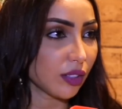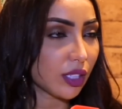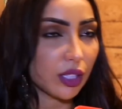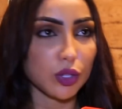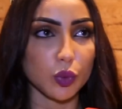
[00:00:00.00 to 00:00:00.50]

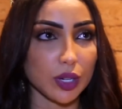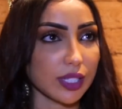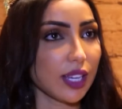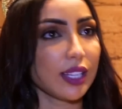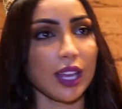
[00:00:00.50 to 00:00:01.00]
الصور
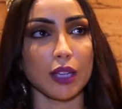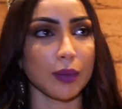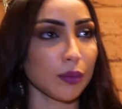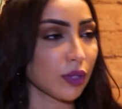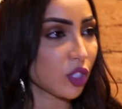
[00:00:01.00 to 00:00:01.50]
ديالي
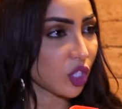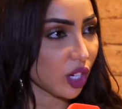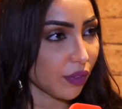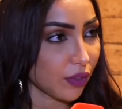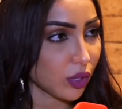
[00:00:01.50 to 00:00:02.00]
دائما
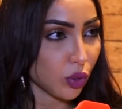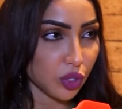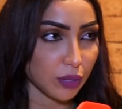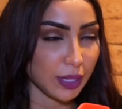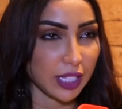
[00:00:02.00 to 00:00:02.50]
منتشره في
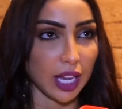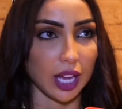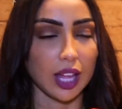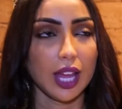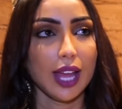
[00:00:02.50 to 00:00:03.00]
السوشيال
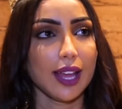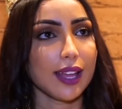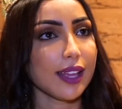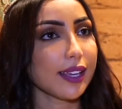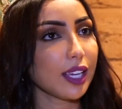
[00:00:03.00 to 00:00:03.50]
ميديا
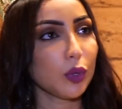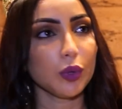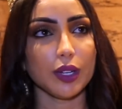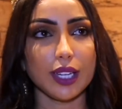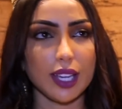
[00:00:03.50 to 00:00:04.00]
آه،
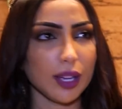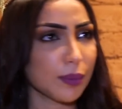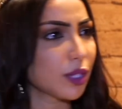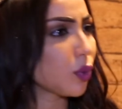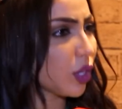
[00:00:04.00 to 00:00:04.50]
كيدويو عليا
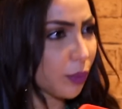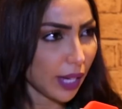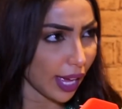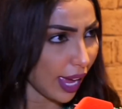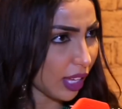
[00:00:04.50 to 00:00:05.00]
بالزوين
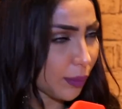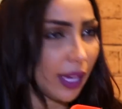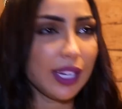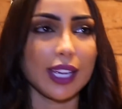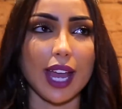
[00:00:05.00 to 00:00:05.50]
وبالخايب
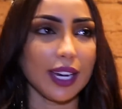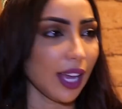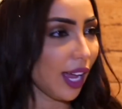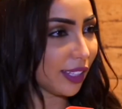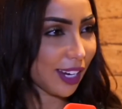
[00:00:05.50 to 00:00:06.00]
يعني
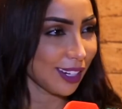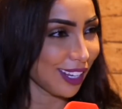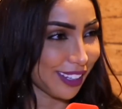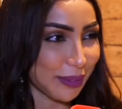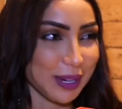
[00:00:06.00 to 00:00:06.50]
كاينه حاضره
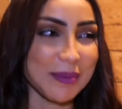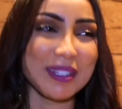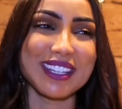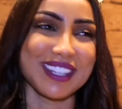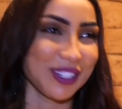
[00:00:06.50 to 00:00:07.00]
ناضره بلا
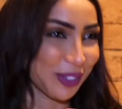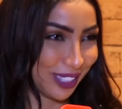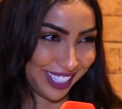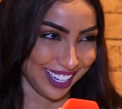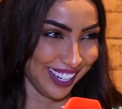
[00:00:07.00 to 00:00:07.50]
ما نزل
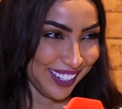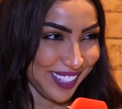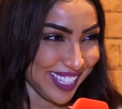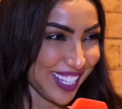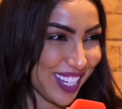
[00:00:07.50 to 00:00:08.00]
اغنيه ما
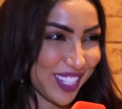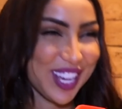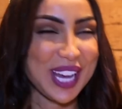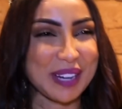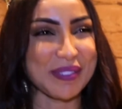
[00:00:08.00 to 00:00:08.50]
يحتاجش
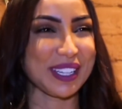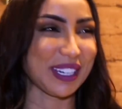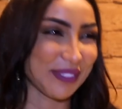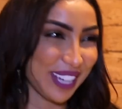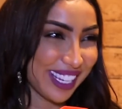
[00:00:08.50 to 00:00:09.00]

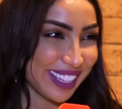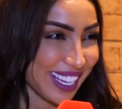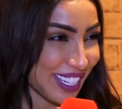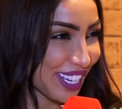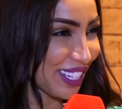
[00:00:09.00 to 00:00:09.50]
نفكر فيها
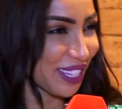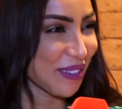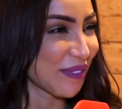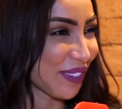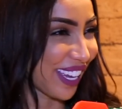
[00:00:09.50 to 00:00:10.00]
الناس الناس
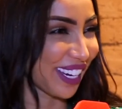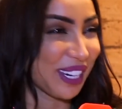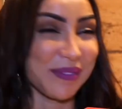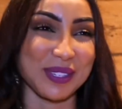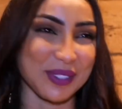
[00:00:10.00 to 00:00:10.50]
ديما
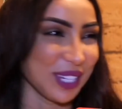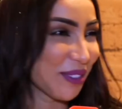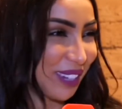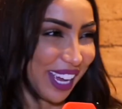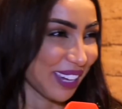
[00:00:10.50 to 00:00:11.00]
مفكرني بالزوينه
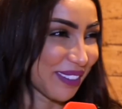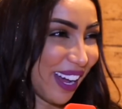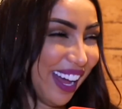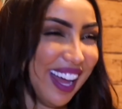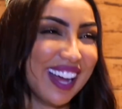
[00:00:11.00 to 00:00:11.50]

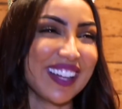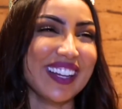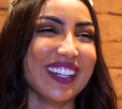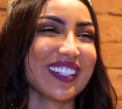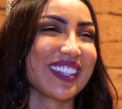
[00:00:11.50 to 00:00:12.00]
وبالخايبه
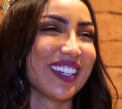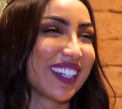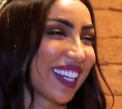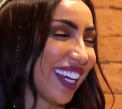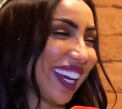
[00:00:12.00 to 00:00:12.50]
دونك